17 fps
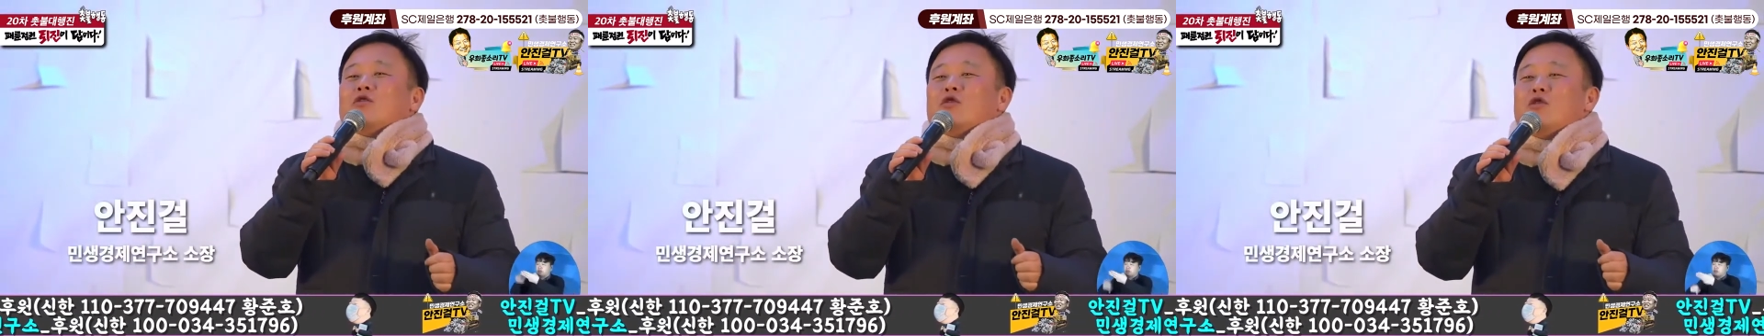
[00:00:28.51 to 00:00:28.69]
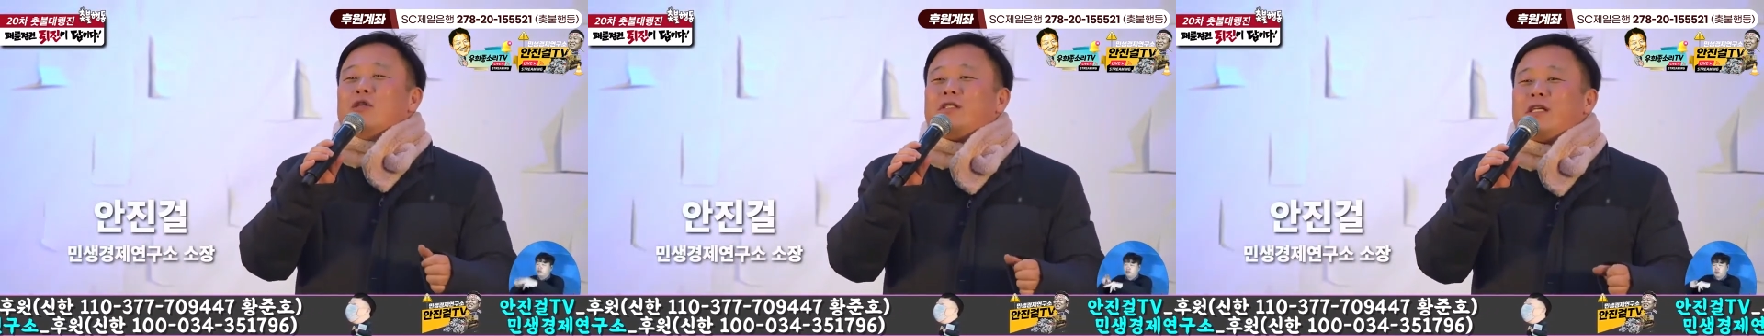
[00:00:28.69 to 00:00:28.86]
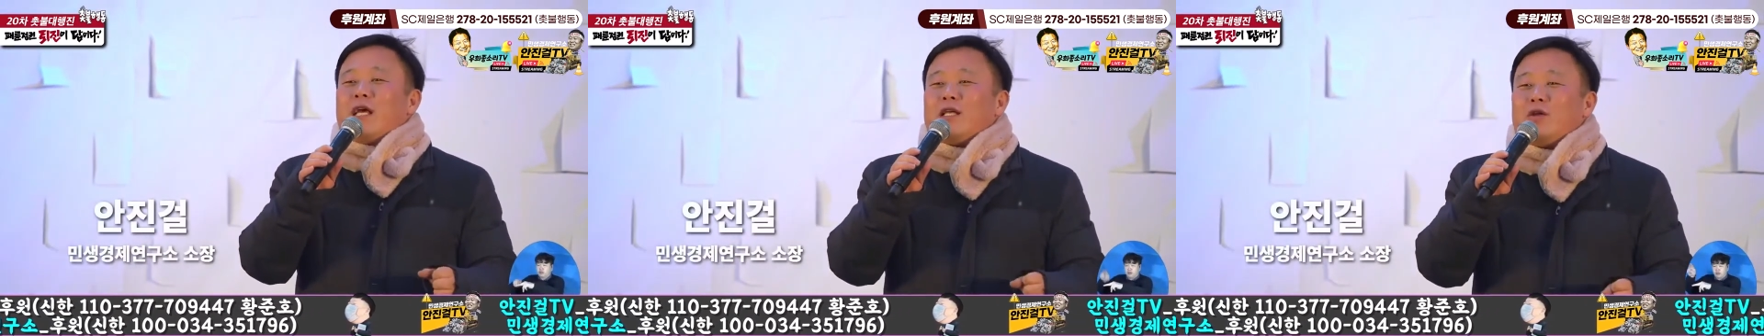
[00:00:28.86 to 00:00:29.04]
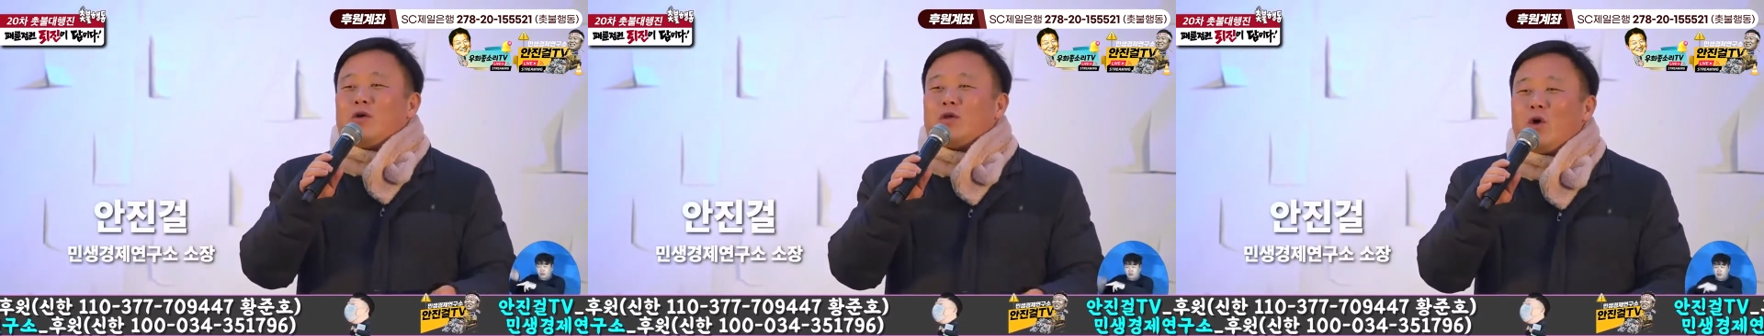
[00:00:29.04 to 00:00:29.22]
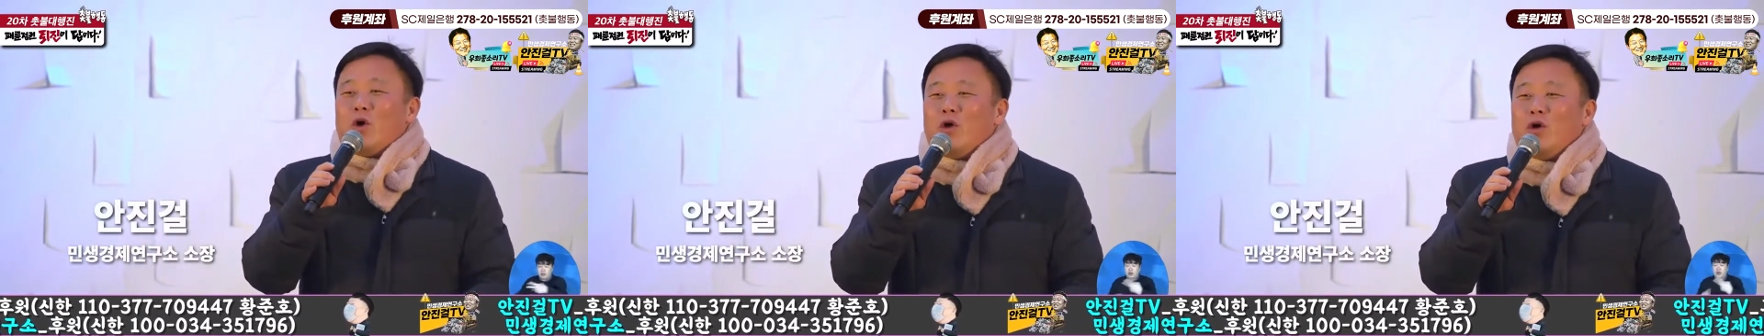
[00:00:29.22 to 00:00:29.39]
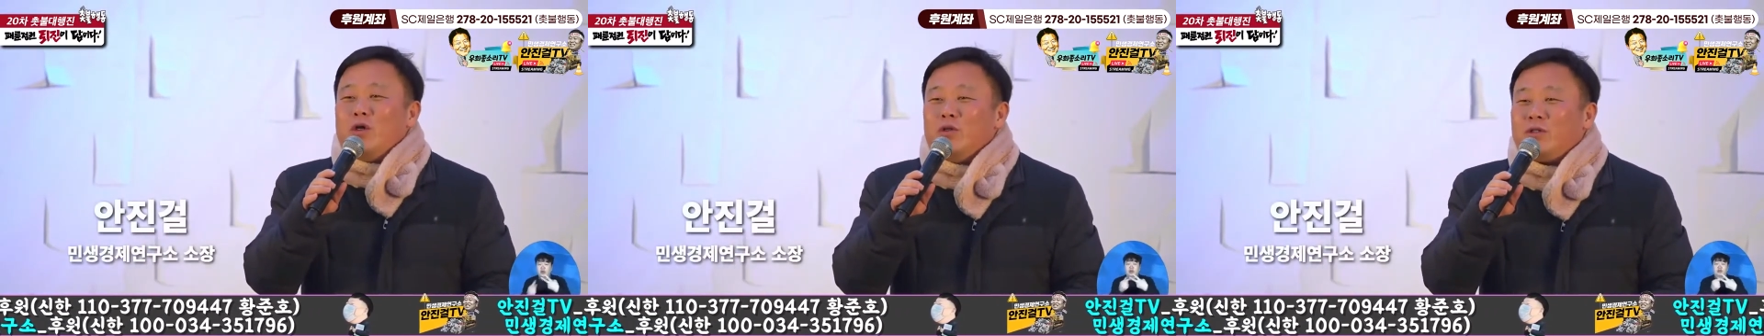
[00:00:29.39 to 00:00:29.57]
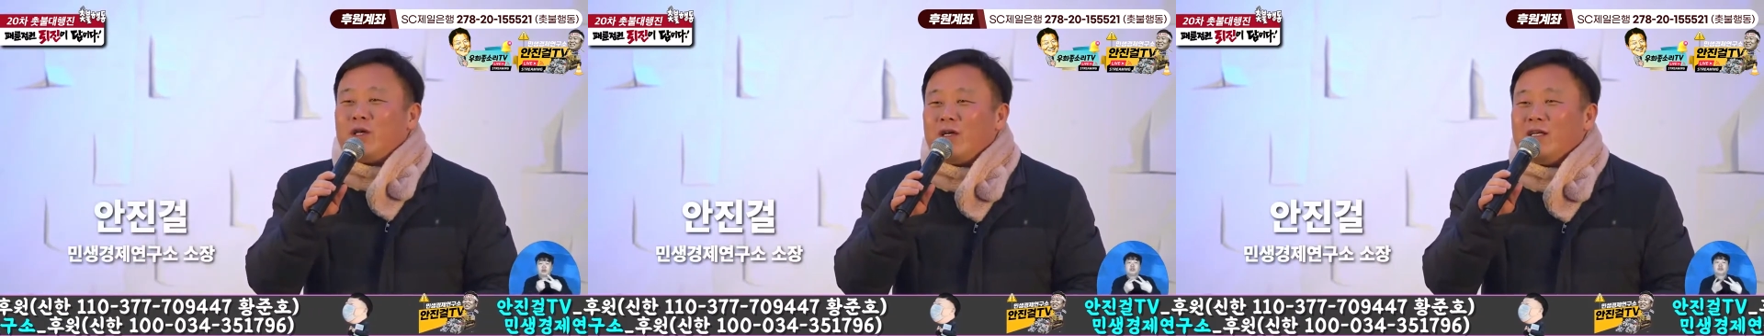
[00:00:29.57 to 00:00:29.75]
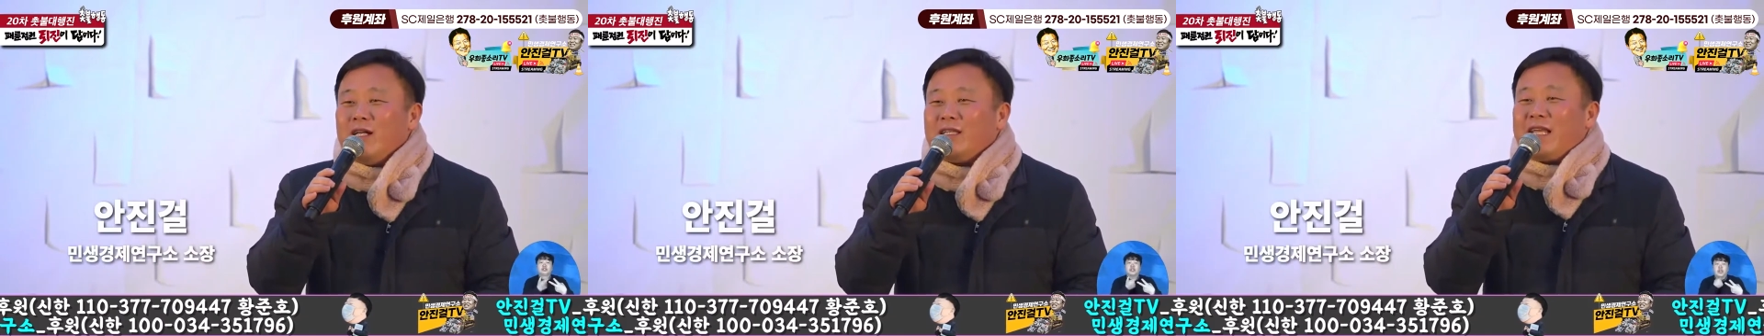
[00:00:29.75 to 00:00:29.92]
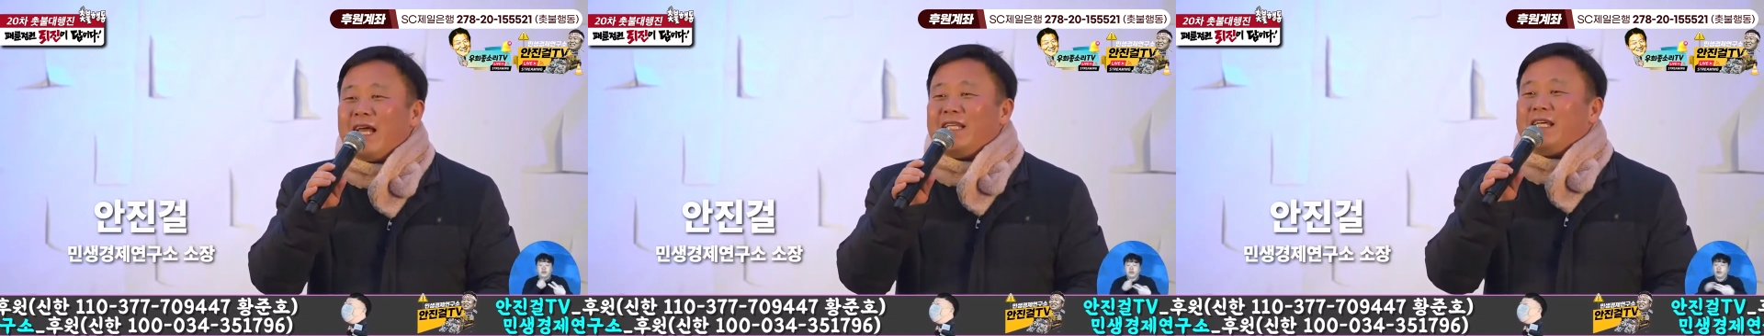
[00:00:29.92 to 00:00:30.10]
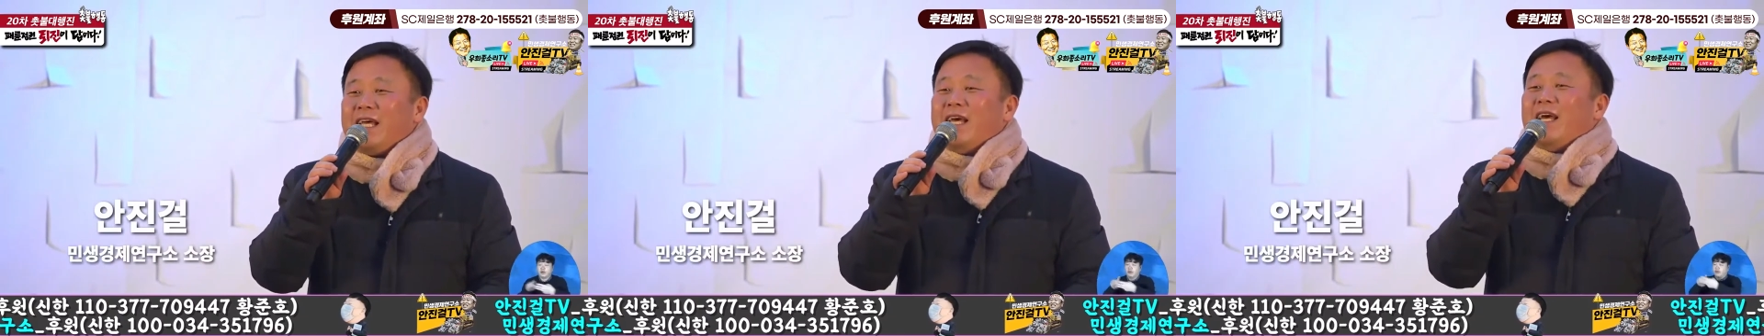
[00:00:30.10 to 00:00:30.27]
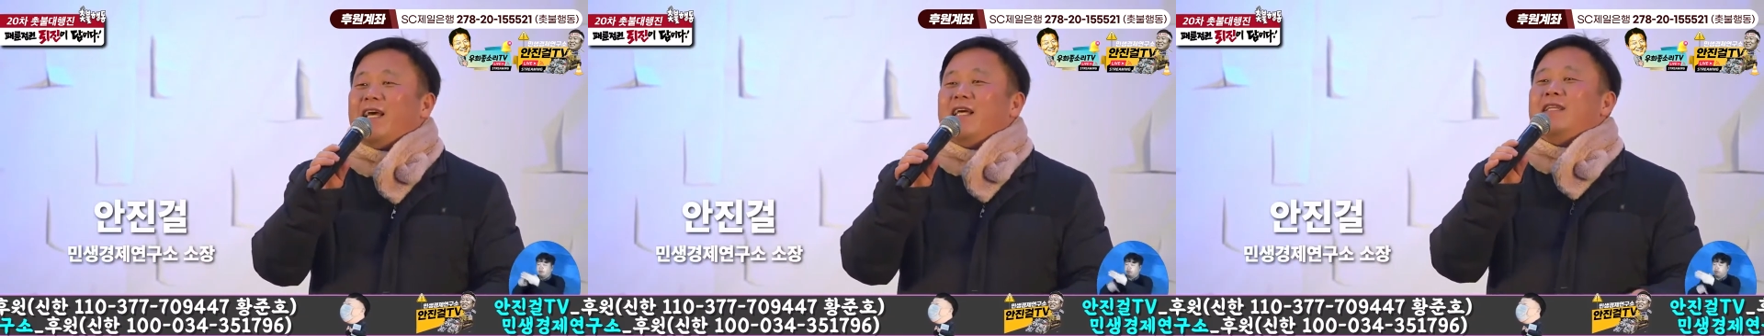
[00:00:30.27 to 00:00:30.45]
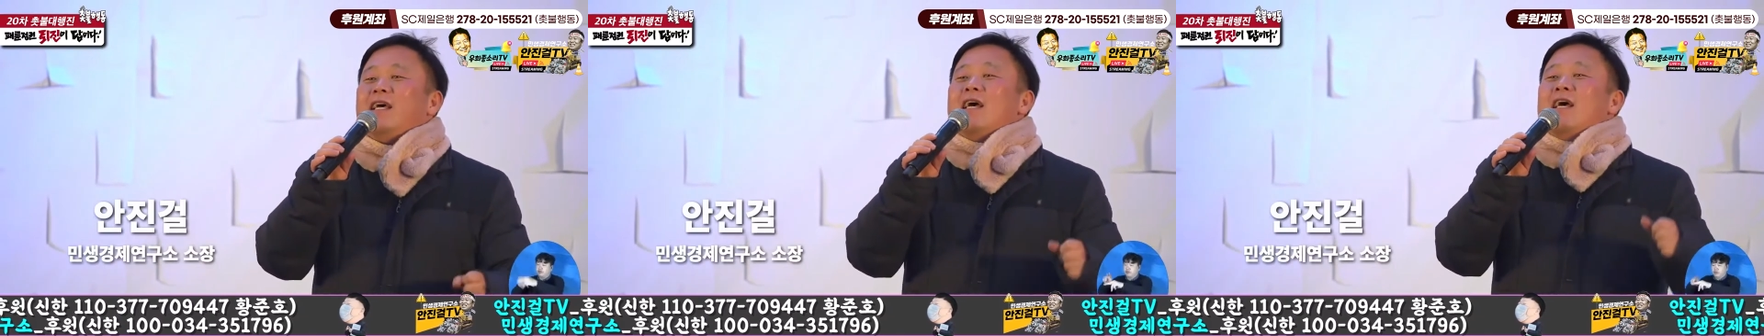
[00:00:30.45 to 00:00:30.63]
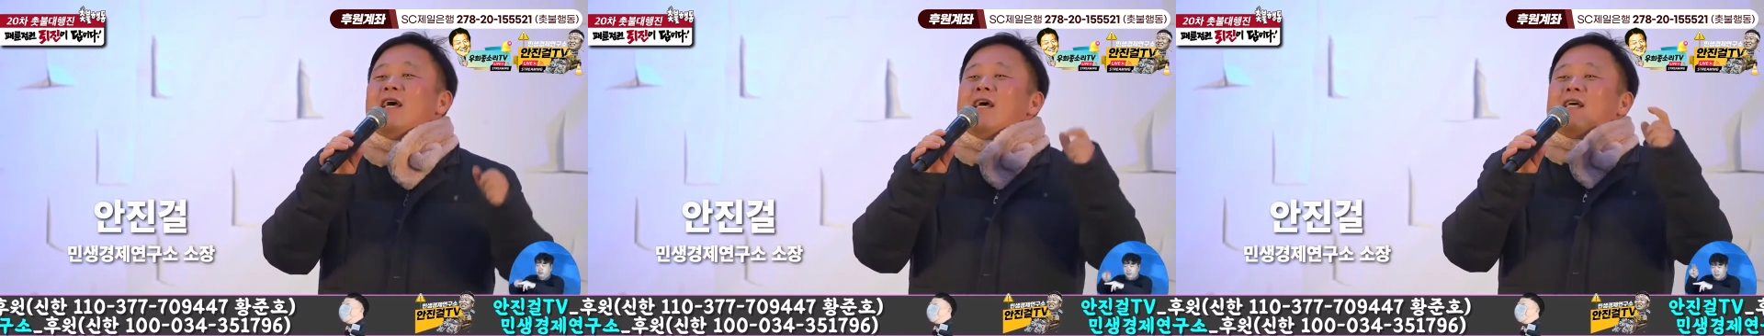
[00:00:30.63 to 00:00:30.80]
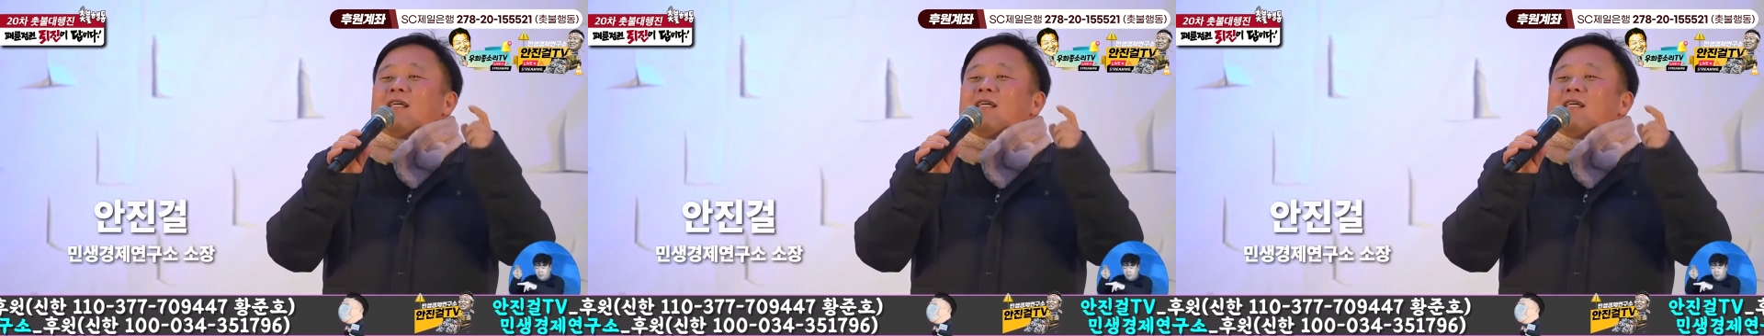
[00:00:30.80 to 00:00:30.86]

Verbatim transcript: 둘째도 소원은 윤석열 퇴진,